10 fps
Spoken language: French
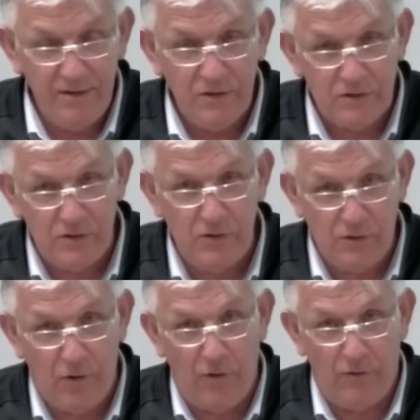ceux
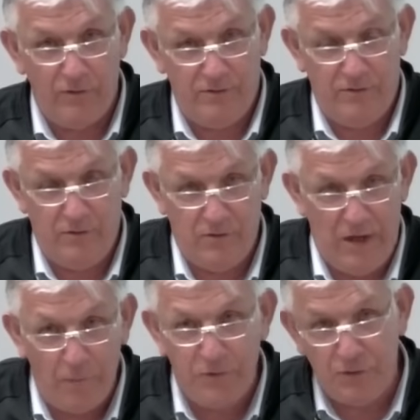qui ont
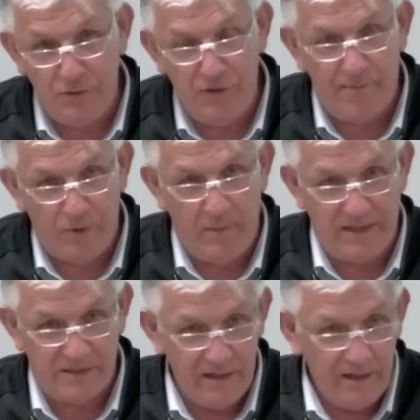obtenu des
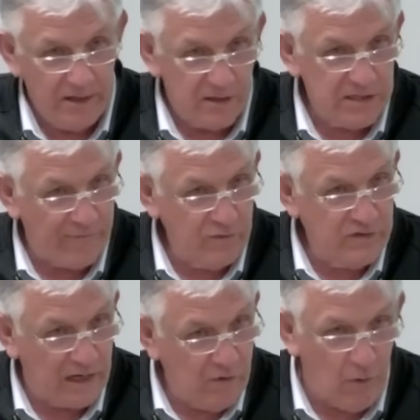promesses. Ça
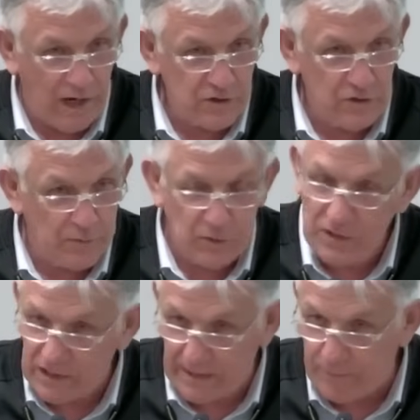vous encourage
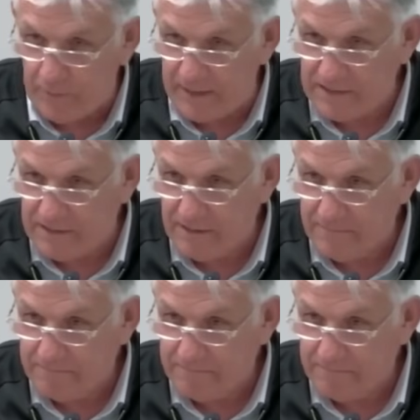d'obtenir des promesses